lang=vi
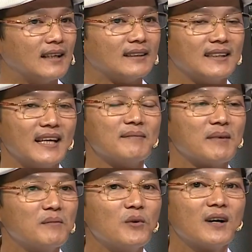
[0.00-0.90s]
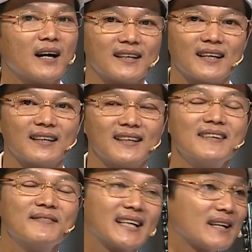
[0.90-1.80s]
dạ thì em mong muốn ờ,
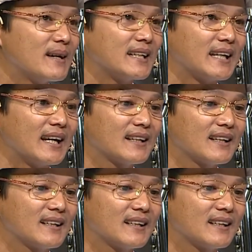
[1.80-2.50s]
đến với các bạn trẻ